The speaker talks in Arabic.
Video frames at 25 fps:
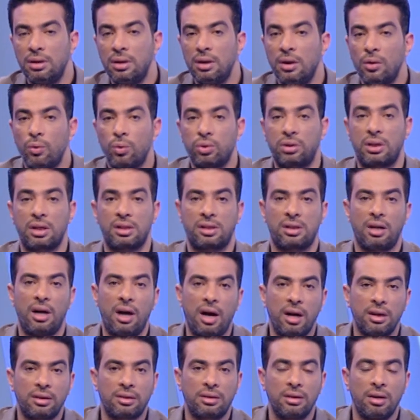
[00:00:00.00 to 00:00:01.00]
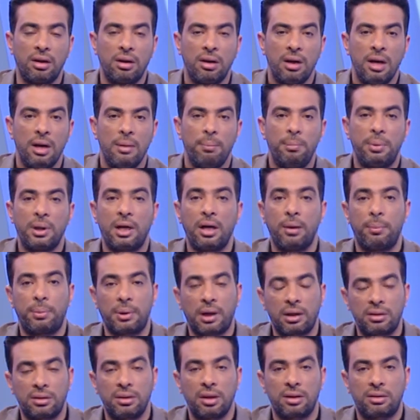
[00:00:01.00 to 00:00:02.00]
وتصريحاتنا
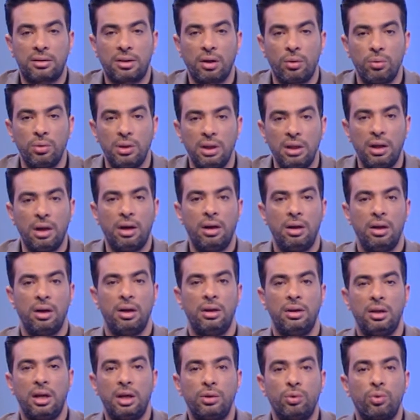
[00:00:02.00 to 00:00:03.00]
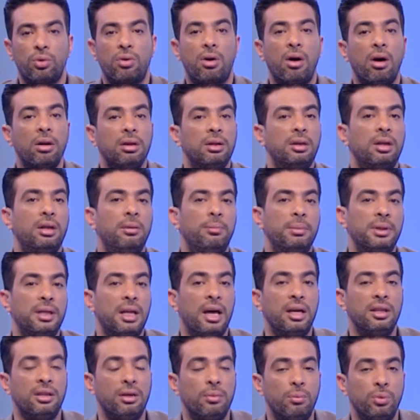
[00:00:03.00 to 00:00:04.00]
بخبراتنا الطويله لا نقلل من
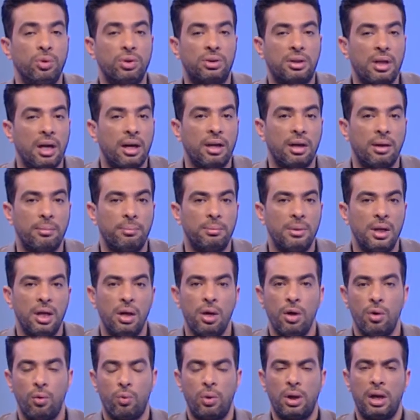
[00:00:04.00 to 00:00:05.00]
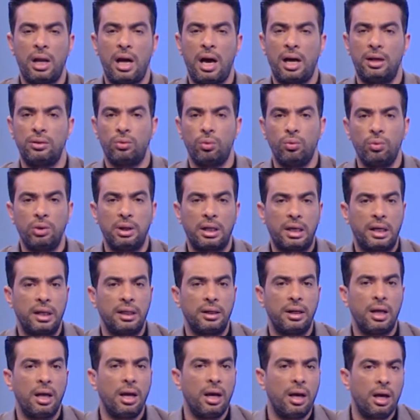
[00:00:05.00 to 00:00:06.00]
اي منتخب ولا هنقول
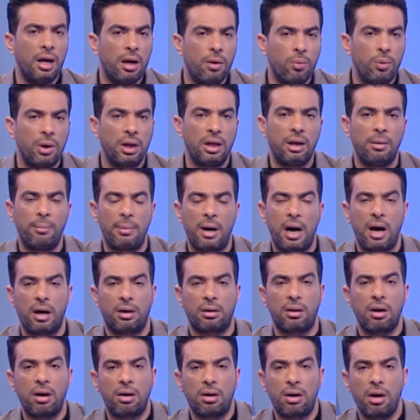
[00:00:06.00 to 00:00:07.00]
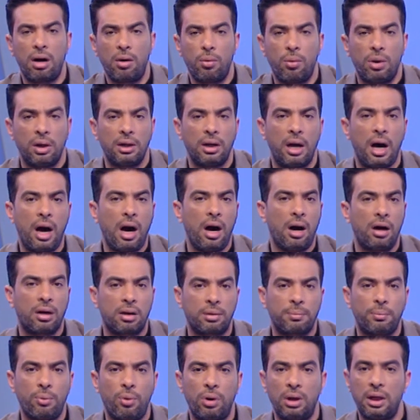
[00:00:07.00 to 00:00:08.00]
خناقه ولا معركه ولا
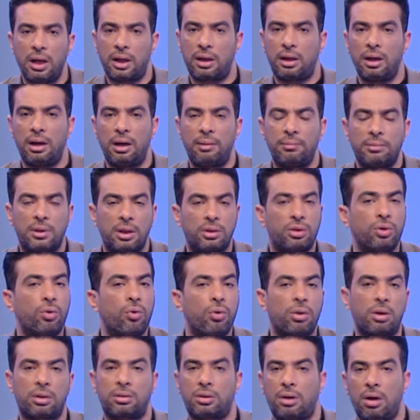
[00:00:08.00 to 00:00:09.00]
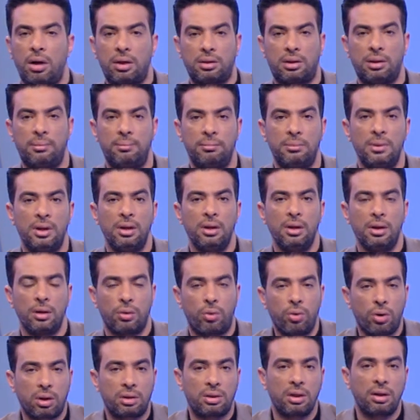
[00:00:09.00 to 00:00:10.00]
حرب ولا الكلام ده دي كره قدم
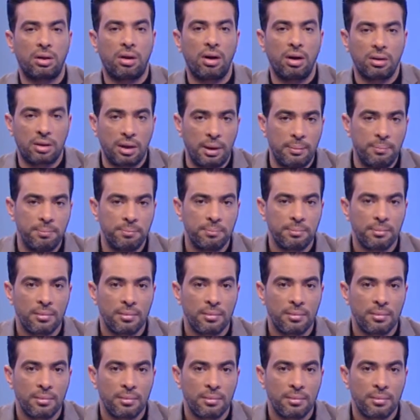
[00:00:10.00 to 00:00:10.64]
كره القدم